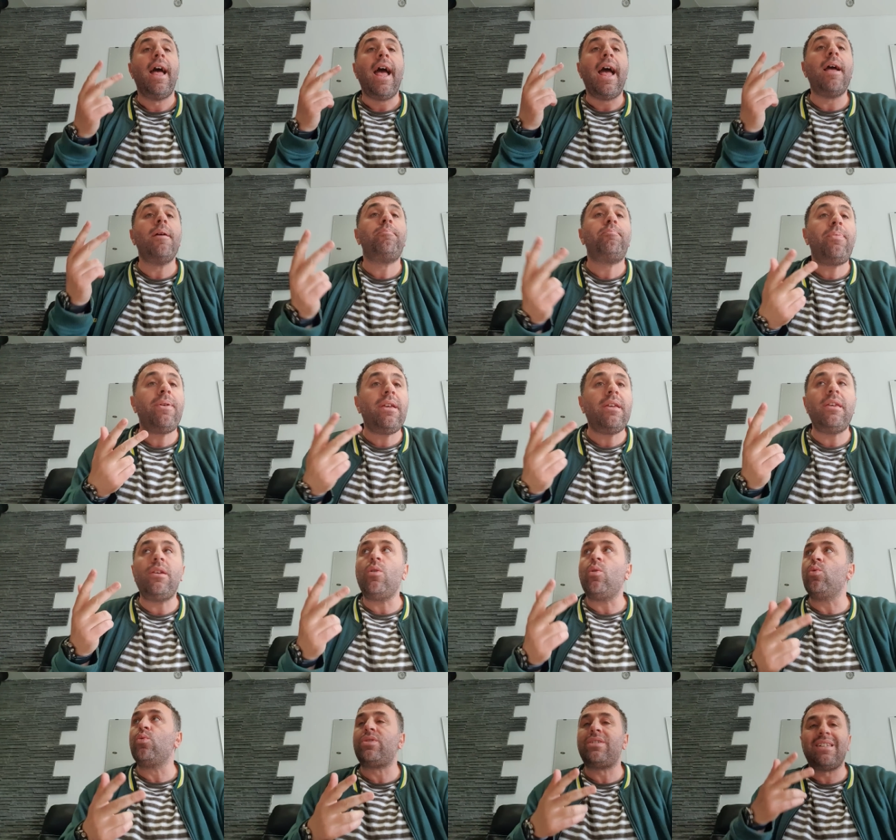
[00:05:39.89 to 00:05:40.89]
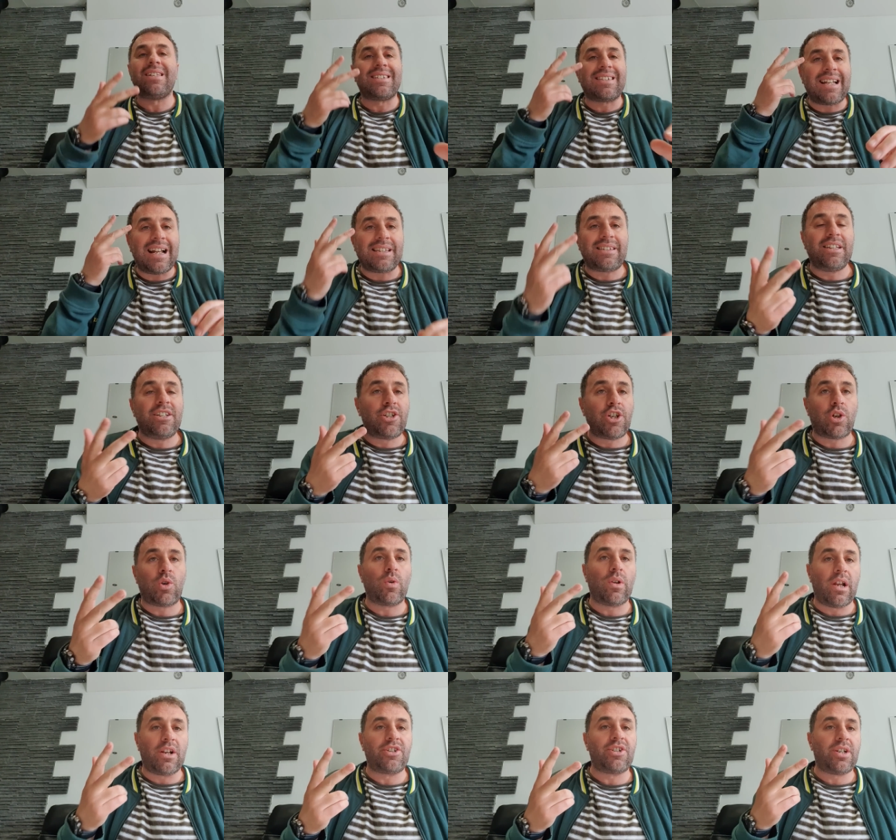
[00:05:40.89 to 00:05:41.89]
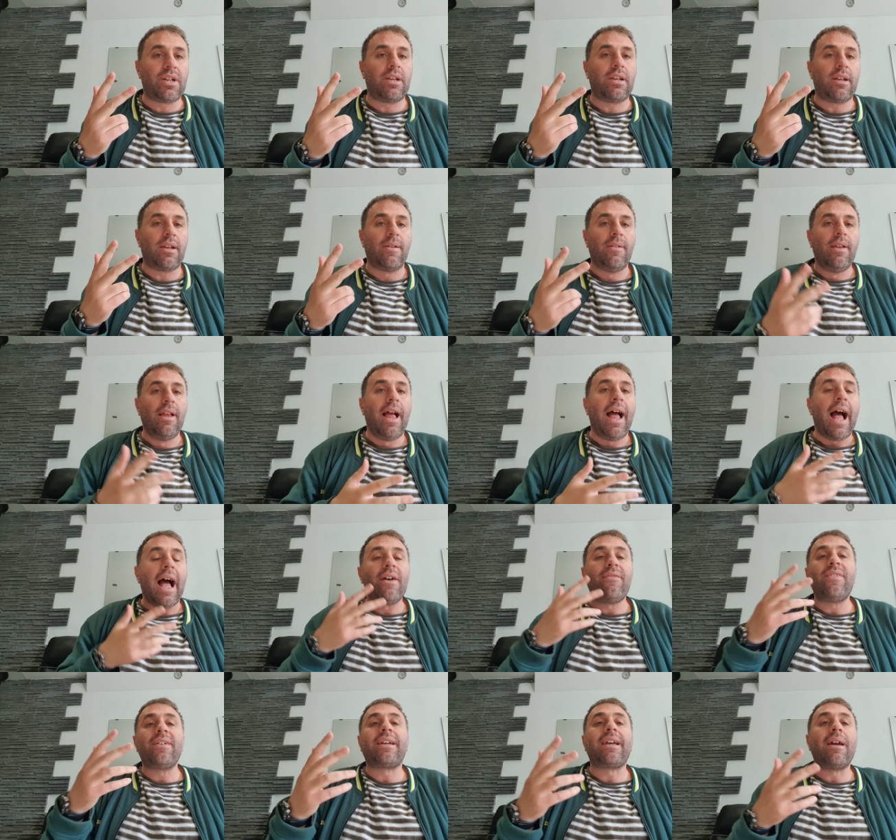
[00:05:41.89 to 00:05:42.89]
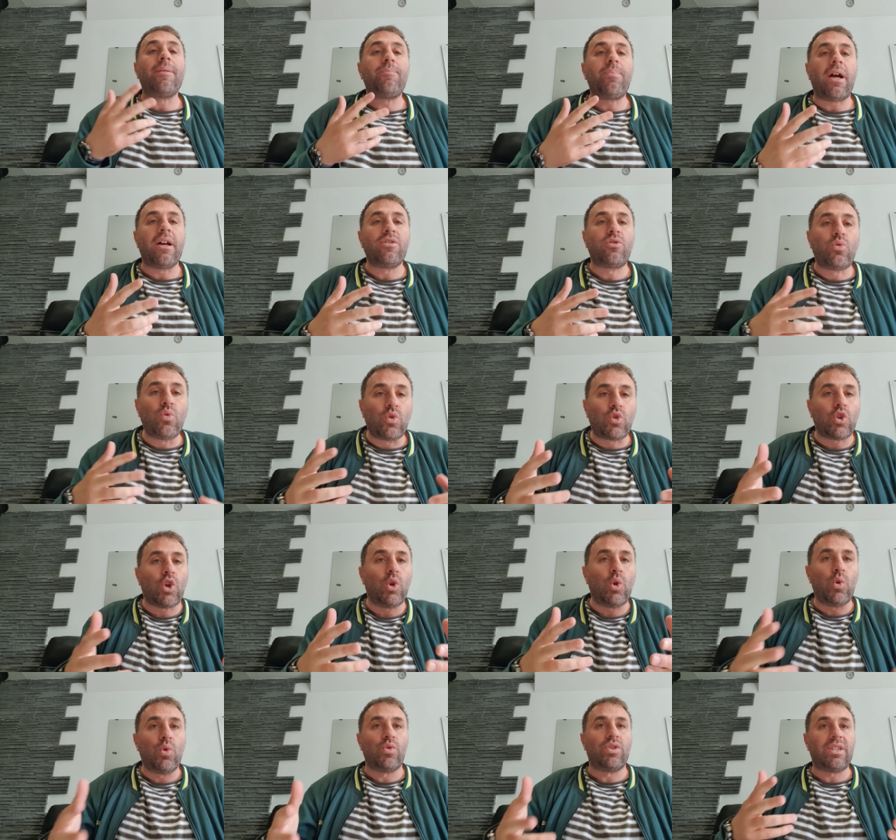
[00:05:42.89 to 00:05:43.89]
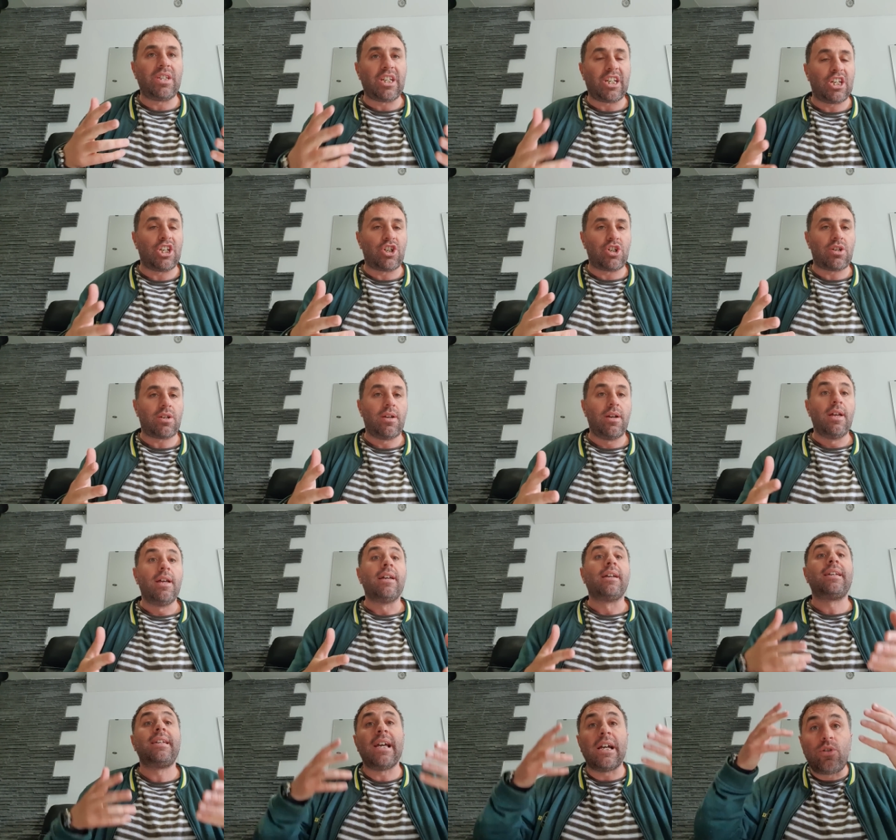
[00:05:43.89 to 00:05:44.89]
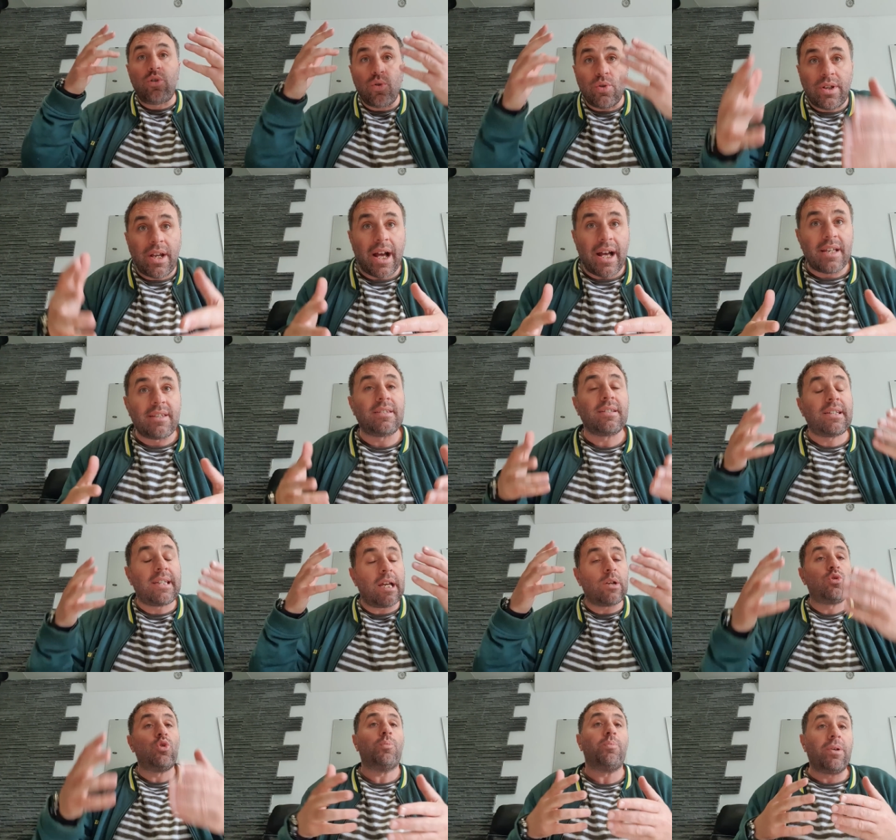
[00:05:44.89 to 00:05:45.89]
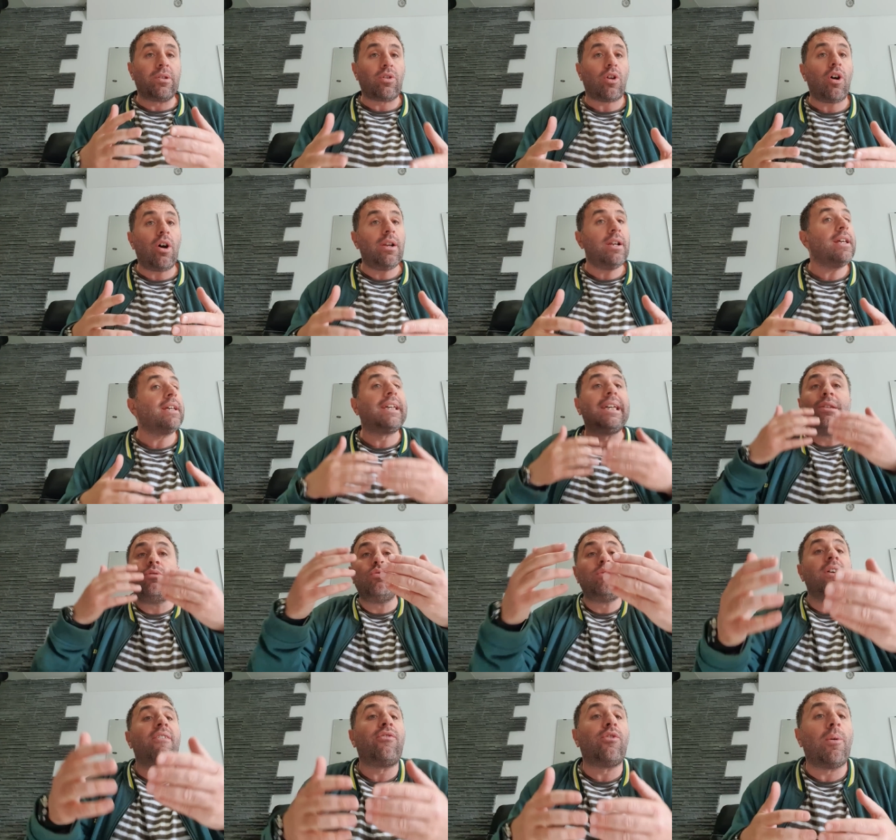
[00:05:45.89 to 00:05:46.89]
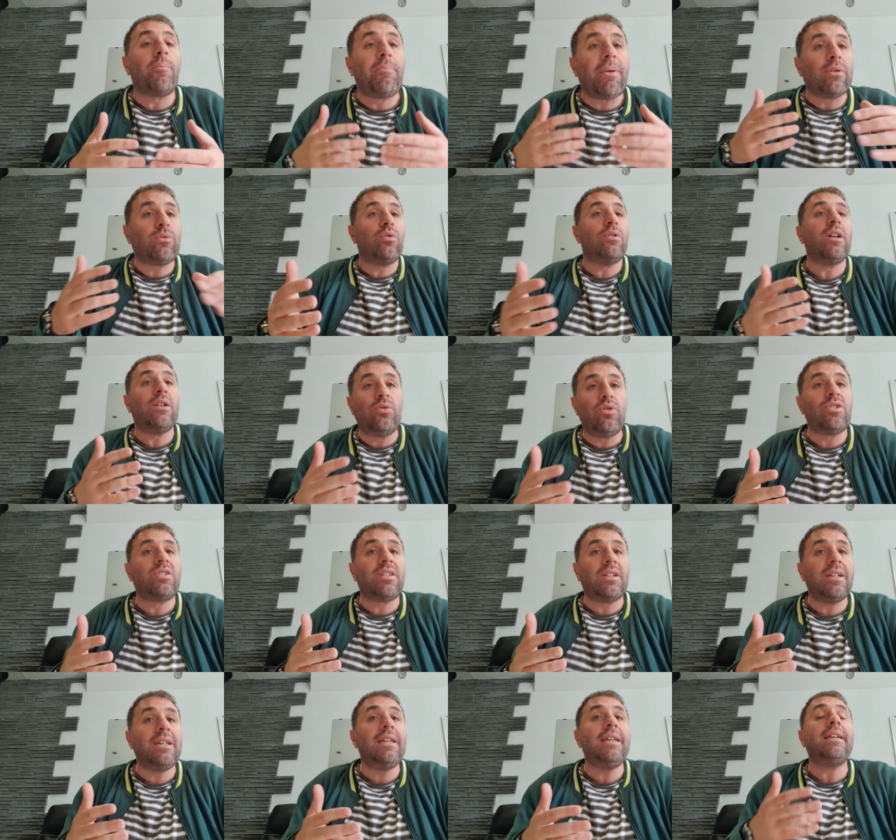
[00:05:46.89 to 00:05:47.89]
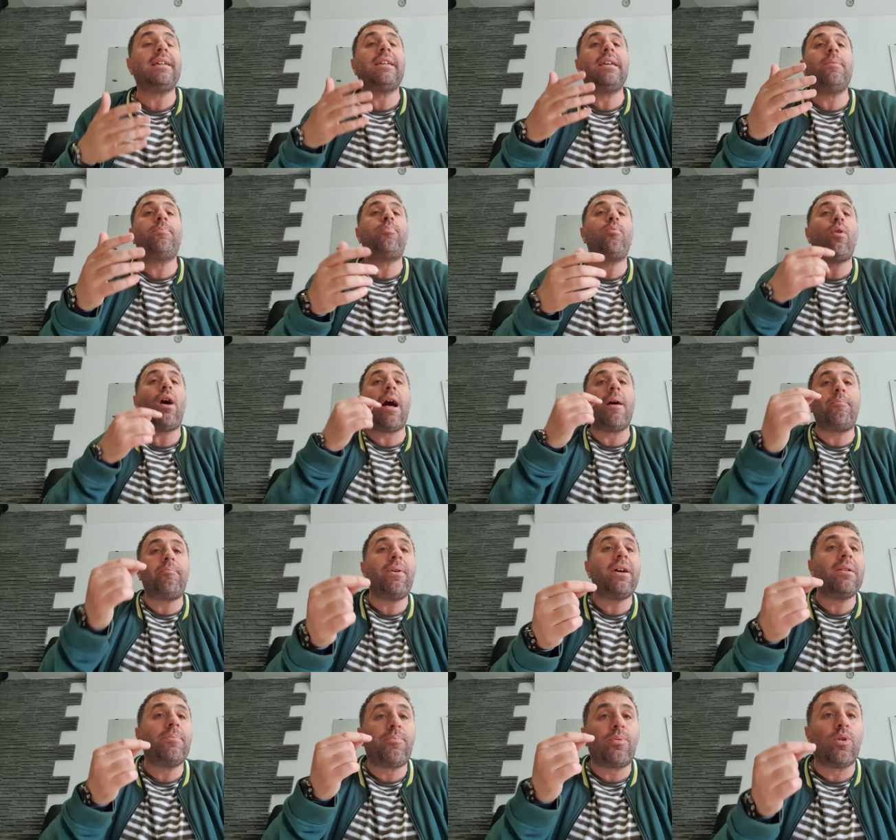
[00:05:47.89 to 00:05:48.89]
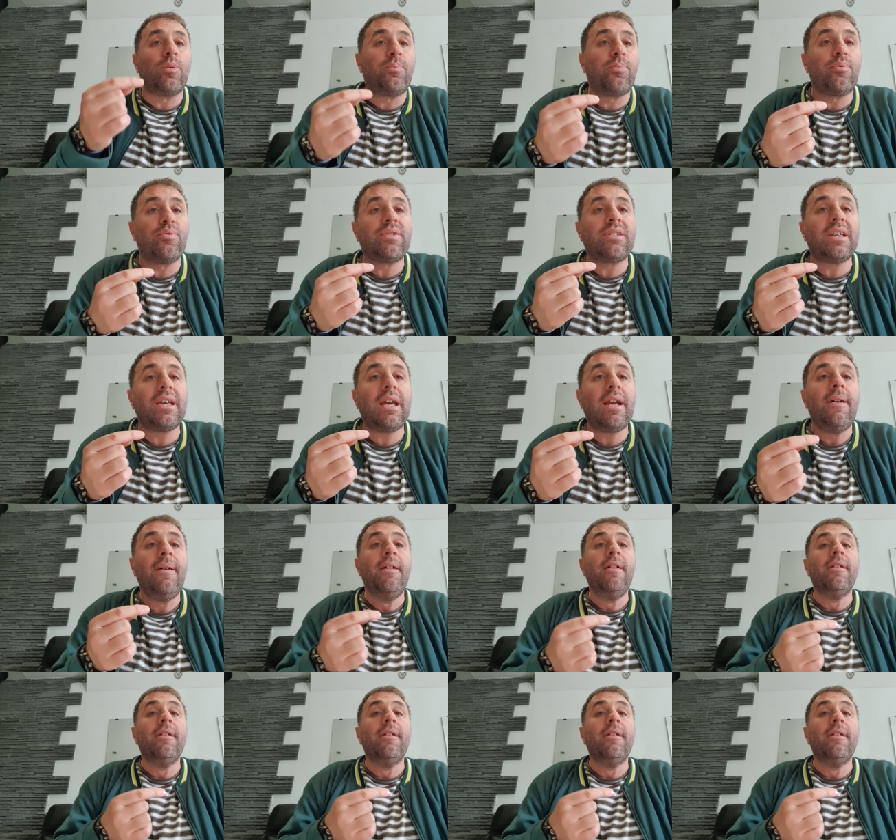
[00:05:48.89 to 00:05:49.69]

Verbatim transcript: Un pays aussi stratégique que l'Algérie, avec un, sous-sol aussi riche, qui a du gaz, qui a du pétrole, et qui ne développe pas de l'industrie et qui peut à peine proposer